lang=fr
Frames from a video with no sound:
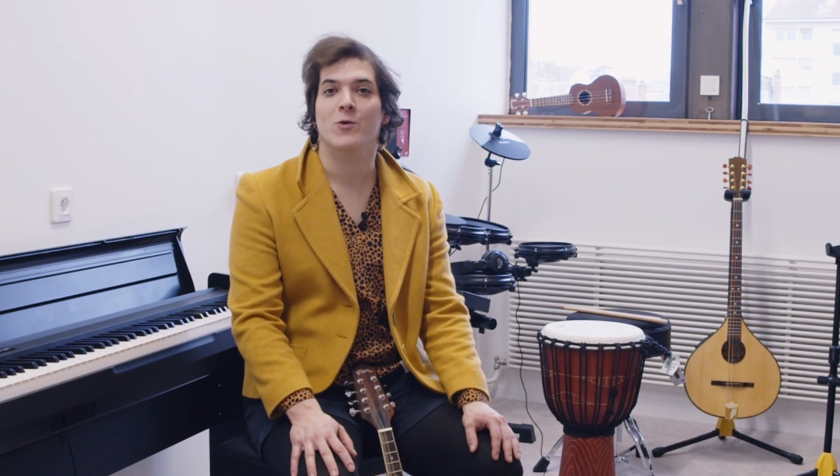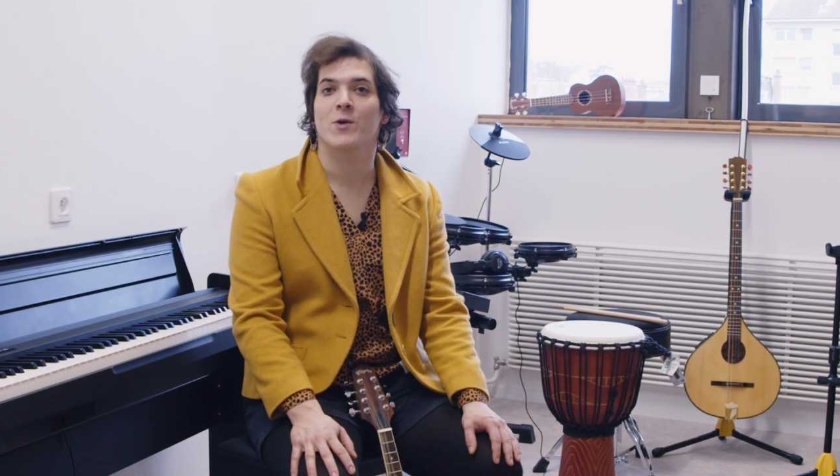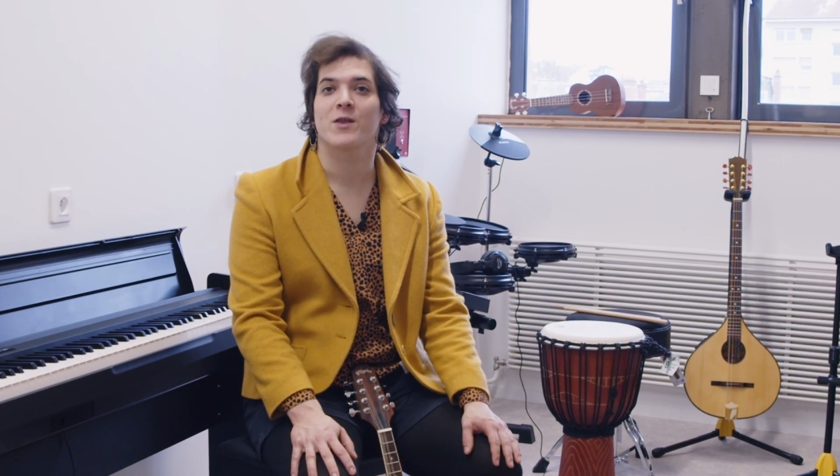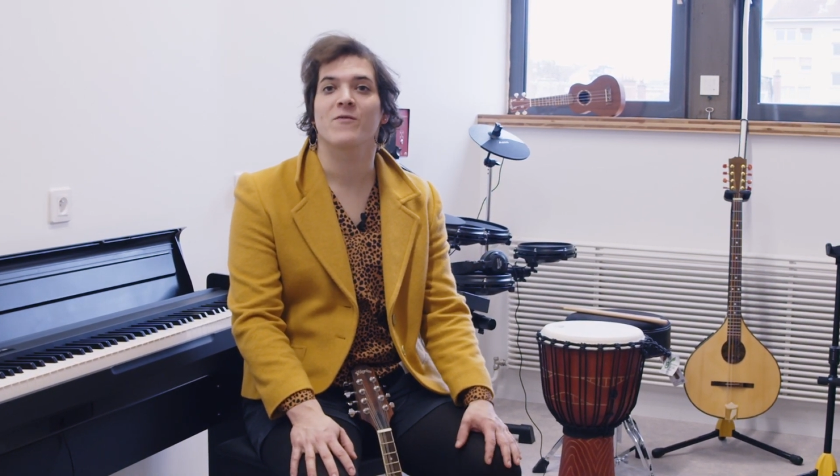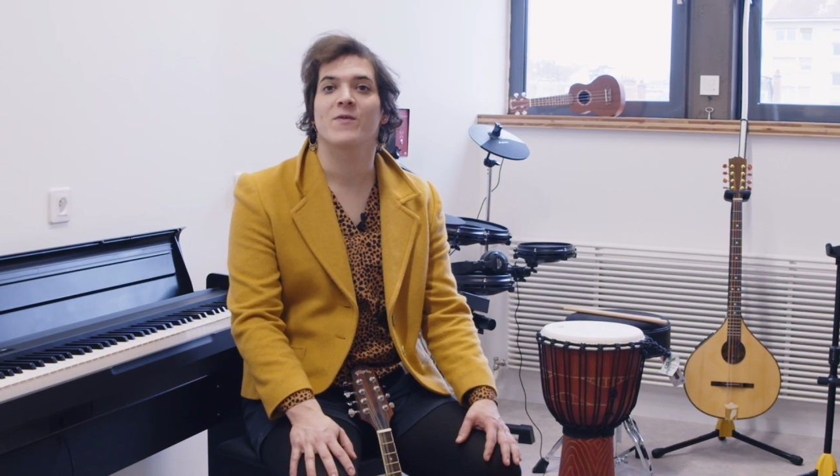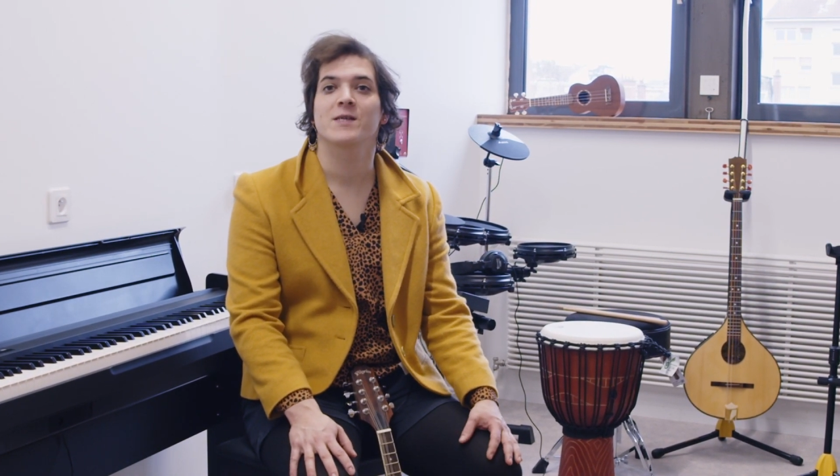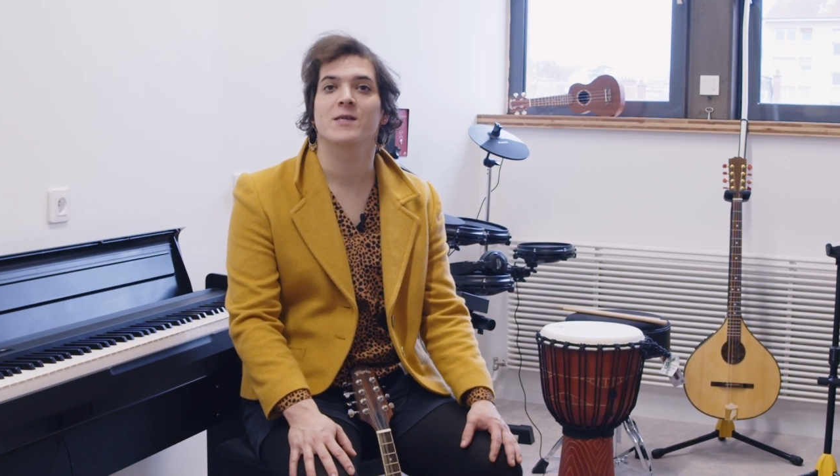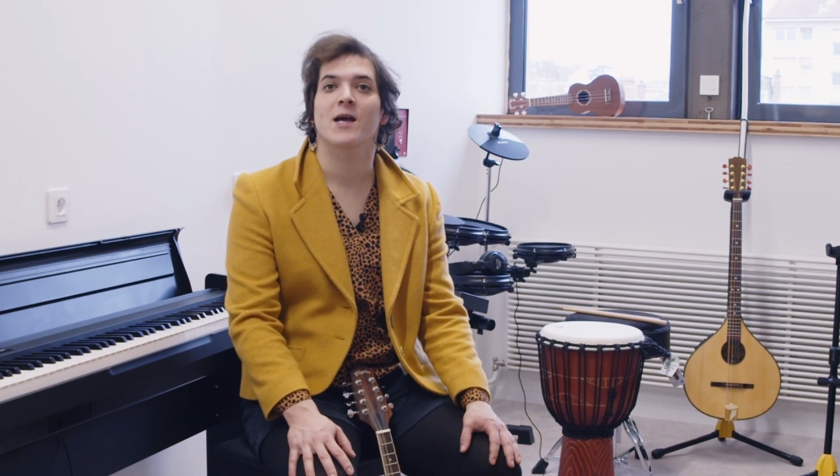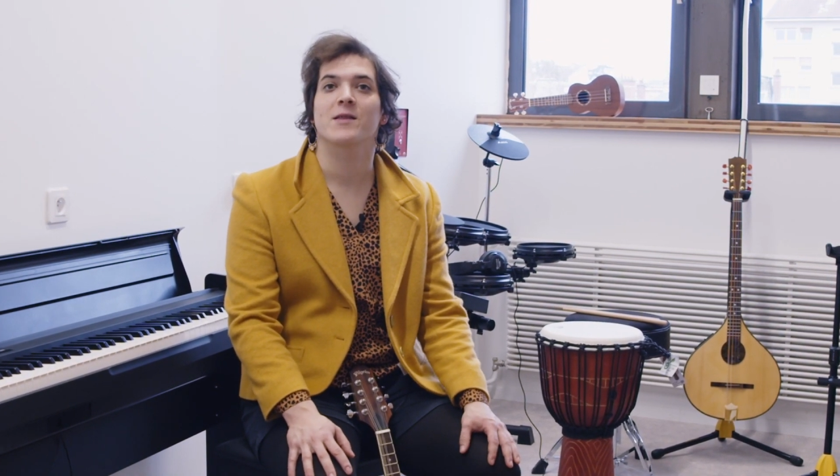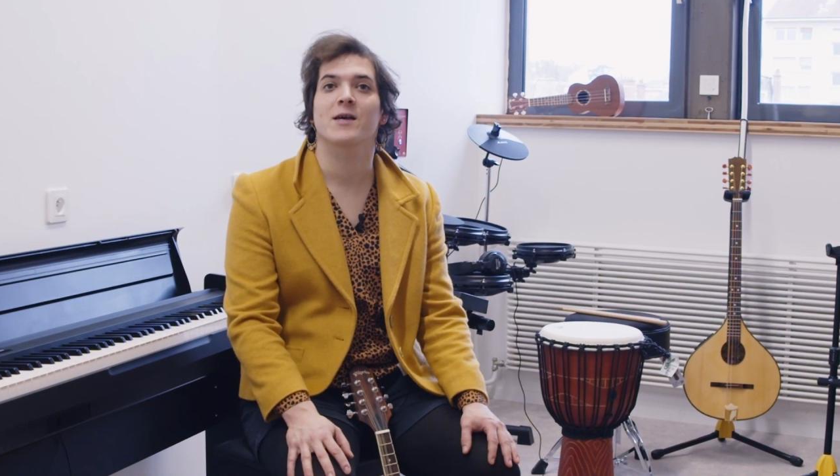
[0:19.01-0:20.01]
qui ont été faits
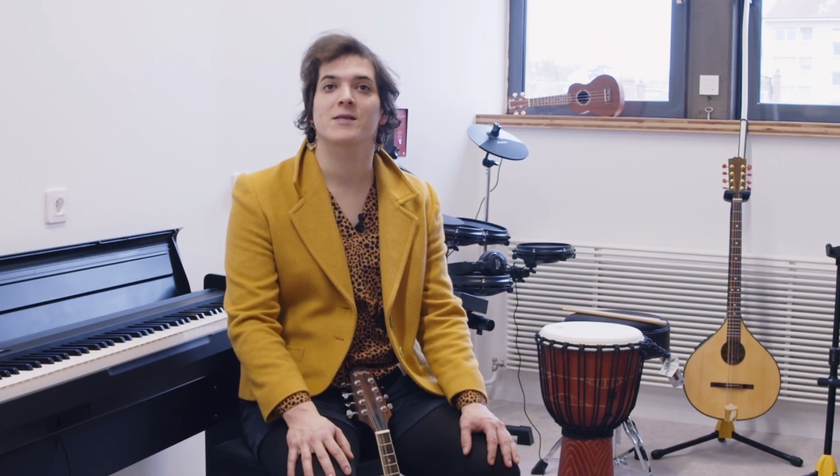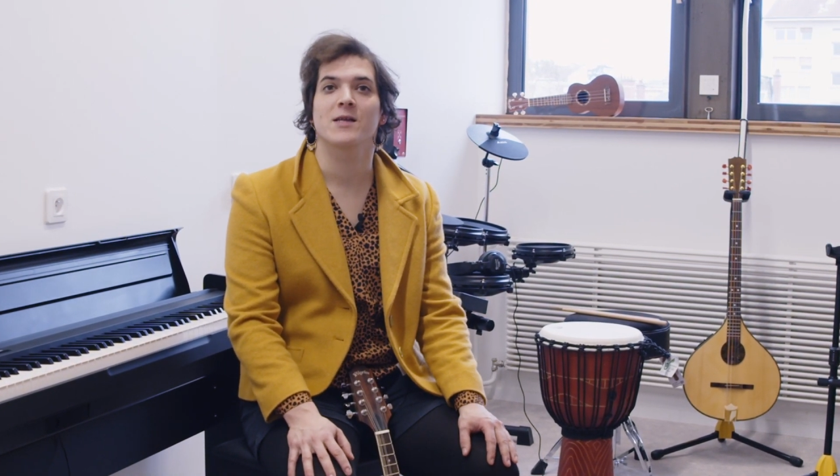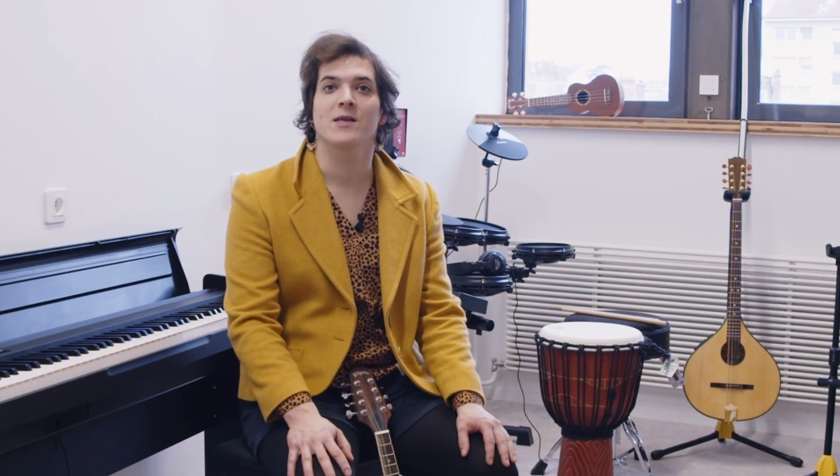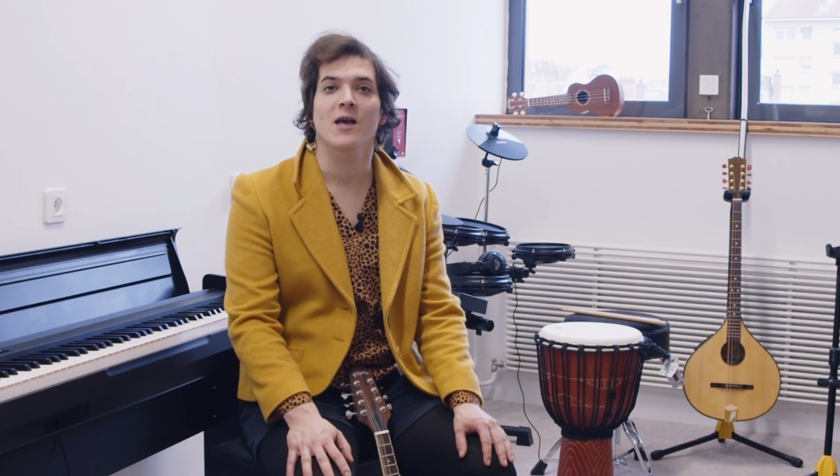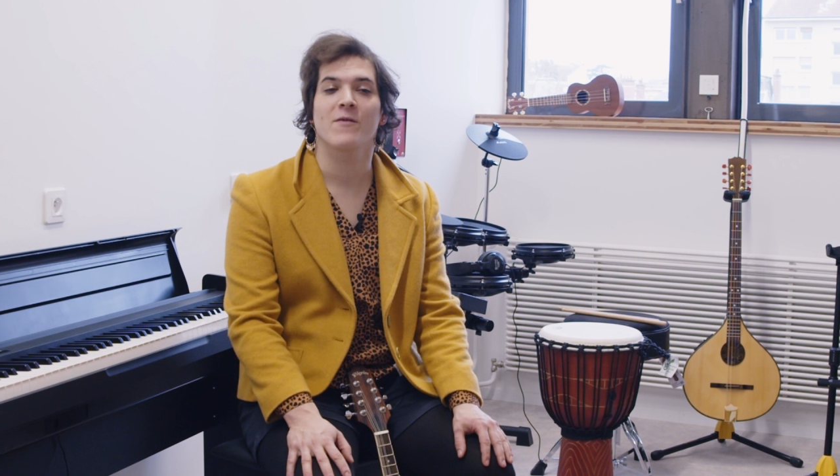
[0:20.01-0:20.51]
ces dernières années